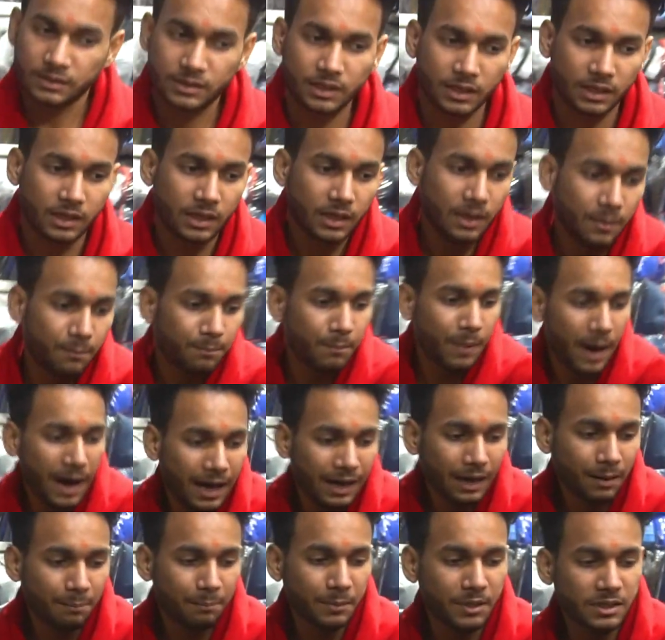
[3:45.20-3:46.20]
जी
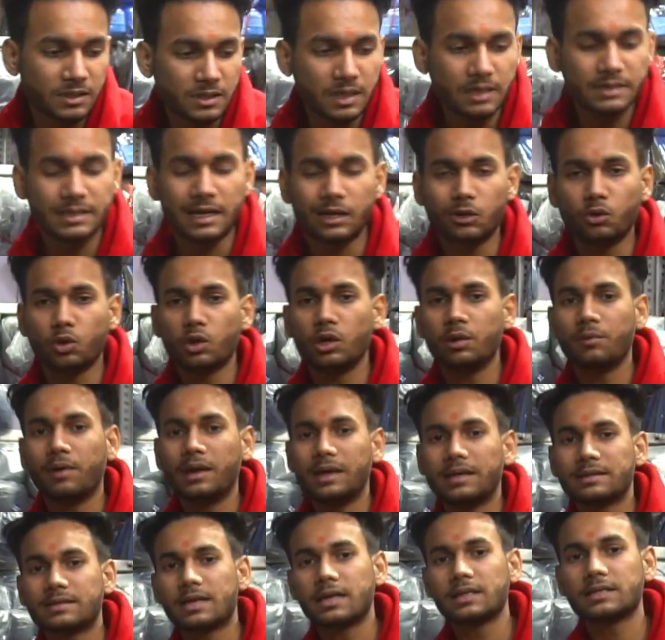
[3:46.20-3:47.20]
बारह पीस का सेट होने वाला
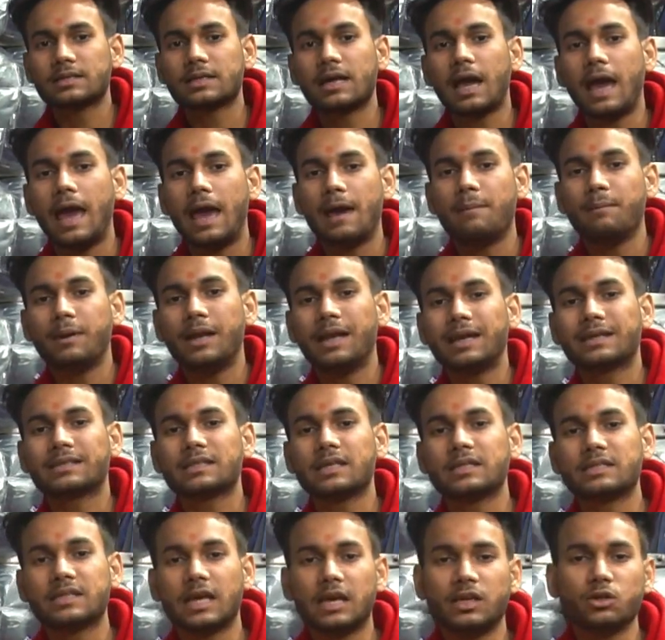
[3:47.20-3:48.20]
है सर इसका एम
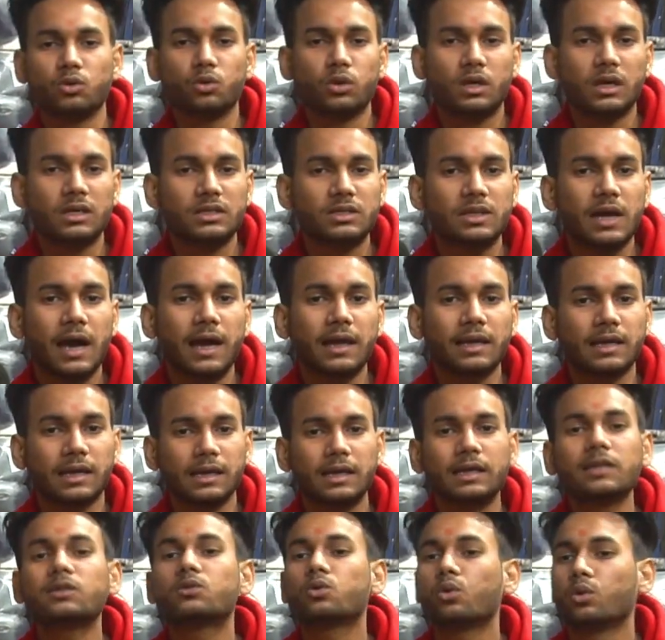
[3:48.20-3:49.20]
साइज होता है चार
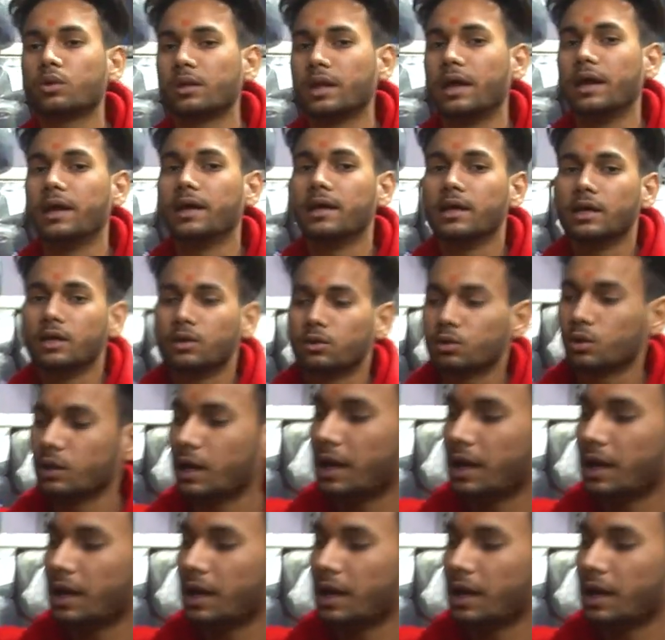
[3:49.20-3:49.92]
कलर्स होता है तो